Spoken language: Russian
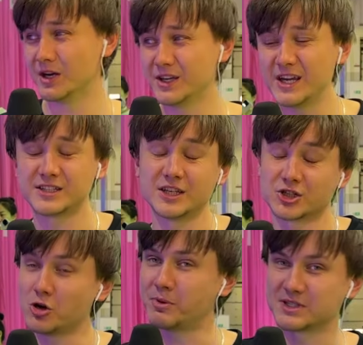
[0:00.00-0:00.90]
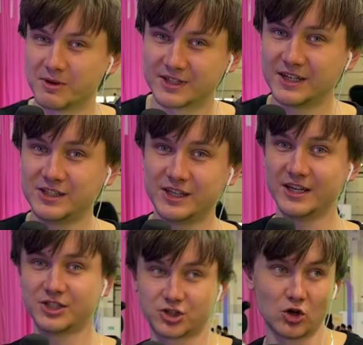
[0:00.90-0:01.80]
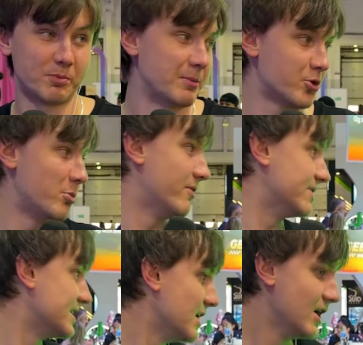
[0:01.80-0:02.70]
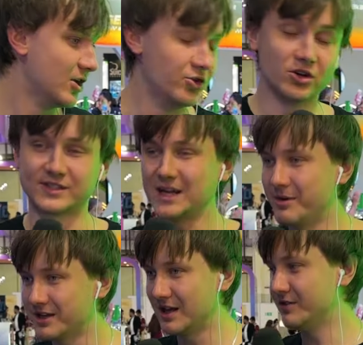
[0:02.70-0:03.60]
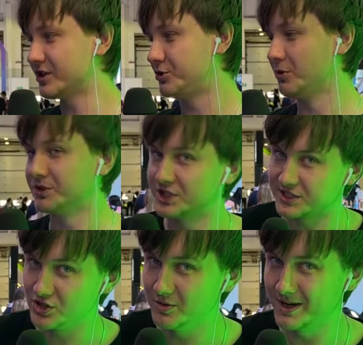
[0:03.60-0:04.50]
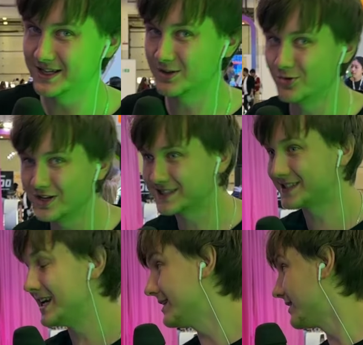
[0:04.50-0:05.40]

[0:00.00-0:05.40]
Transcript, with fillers: Есть на что посмотреть и есть что попробовать. Но самое главное, к чему мы сейчас идем, это у нас стенд